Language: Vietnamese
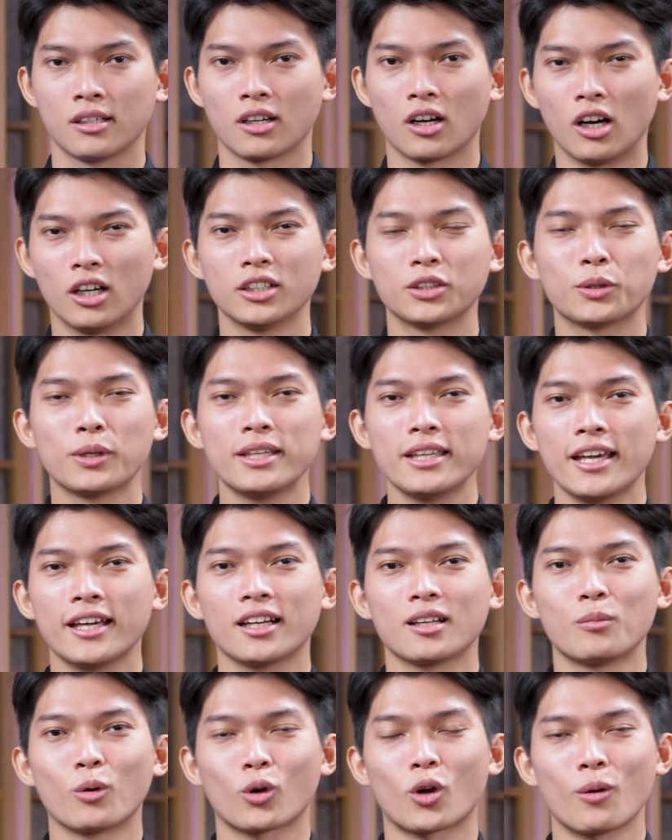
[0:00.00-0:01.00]
rồi tuy
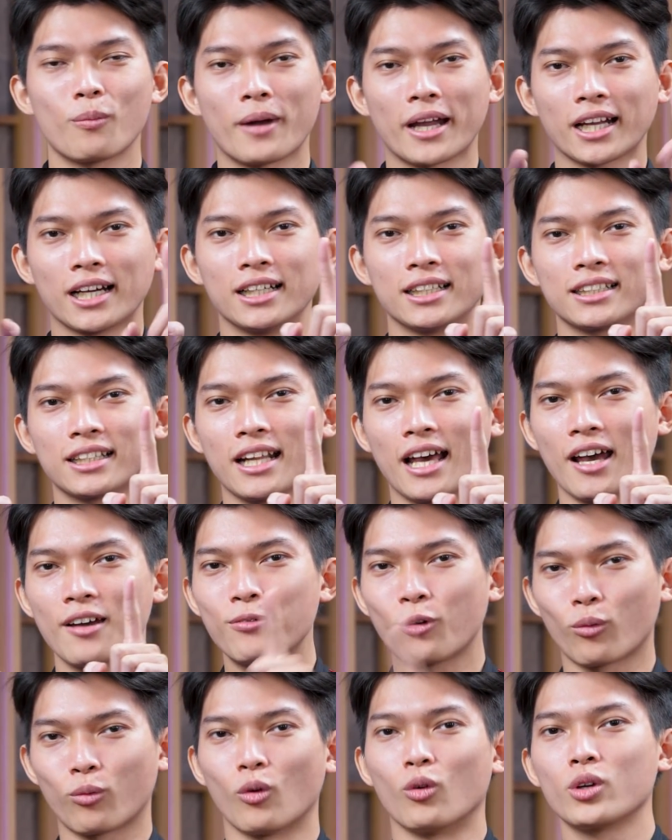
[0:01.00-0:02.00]
nhiên là một con màn hình để
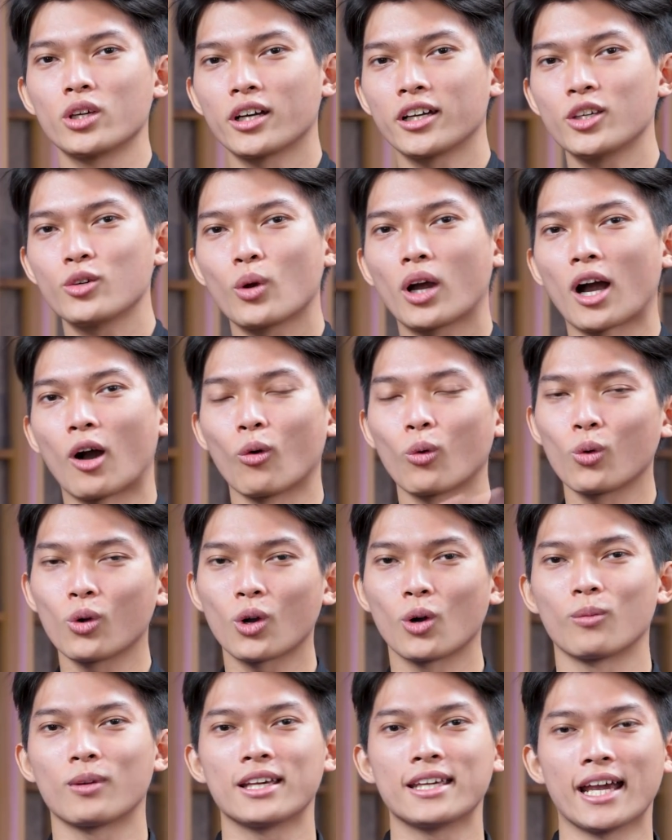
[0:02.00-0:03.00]
phục vụ cho cái nhu cầu cuối
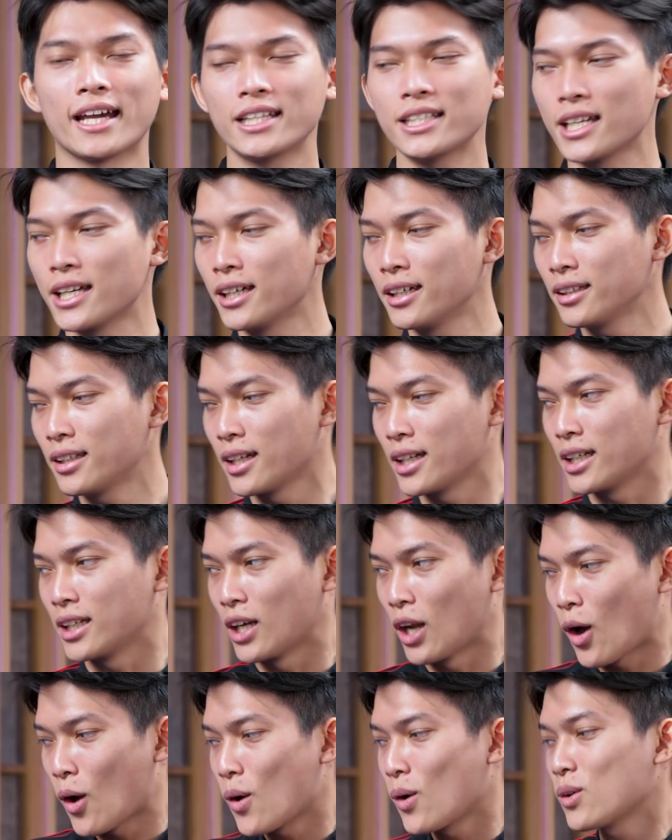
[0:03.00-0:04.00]
cùng là giải trí thì
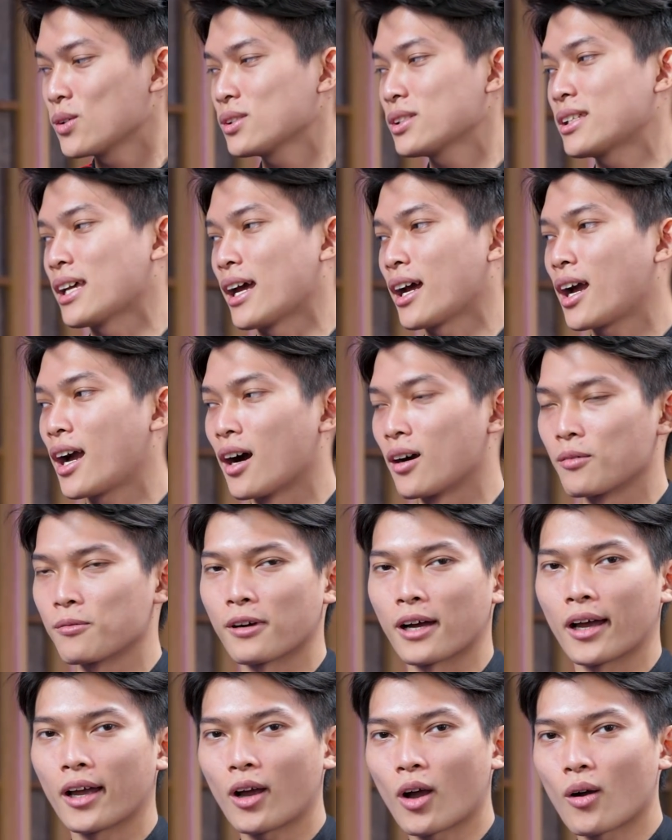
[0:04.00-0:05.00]
nó sẽ cần
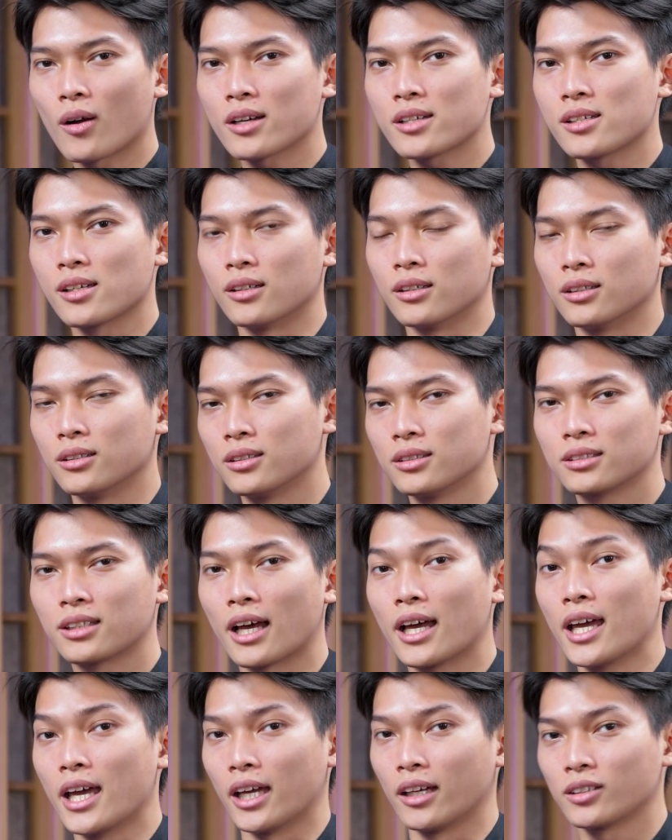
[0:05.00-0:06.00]
phải có cái sự
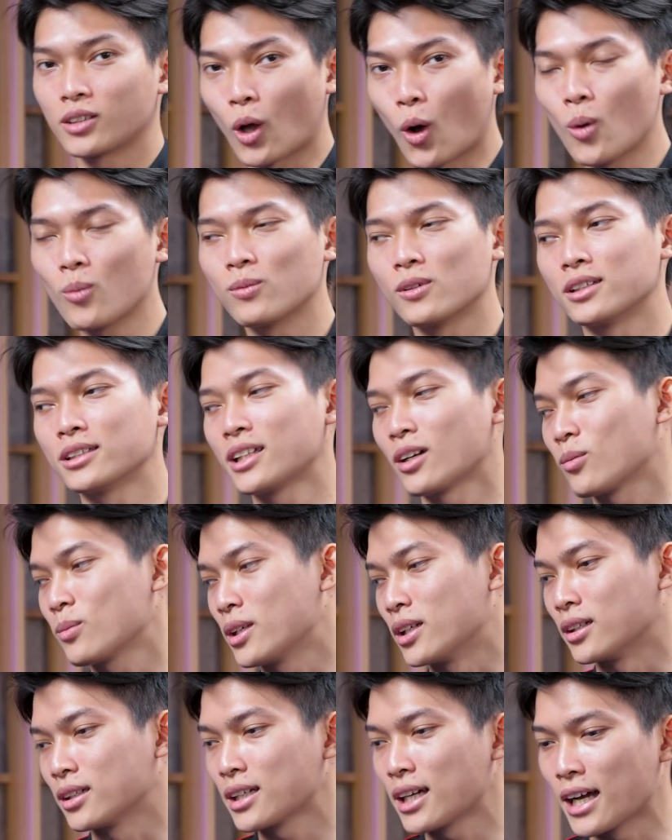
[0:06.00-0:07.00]
thể hiện tốt ở
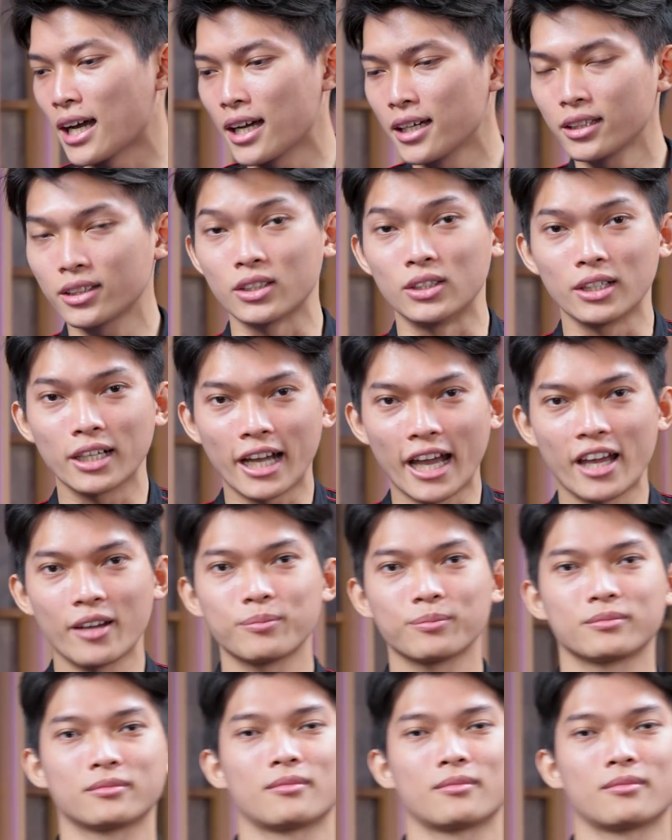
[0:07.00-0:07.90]
trong những cái tựa game